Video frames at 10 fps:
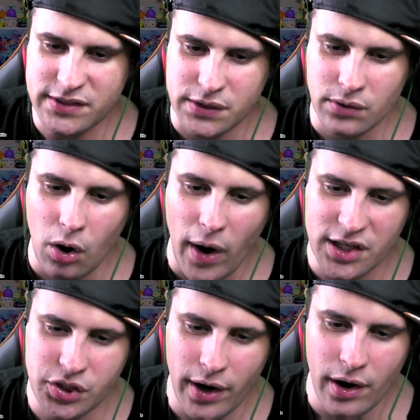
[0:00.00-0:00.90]
の
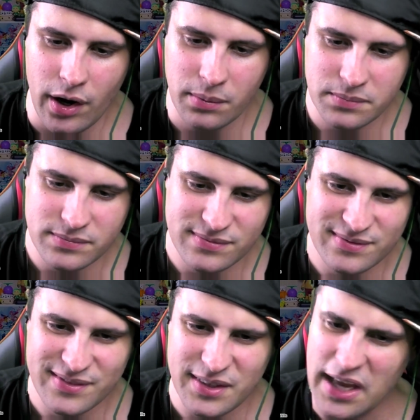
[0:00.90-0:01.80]
味
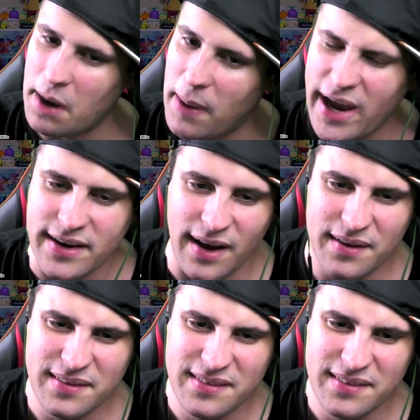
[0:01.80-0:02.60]
やばいな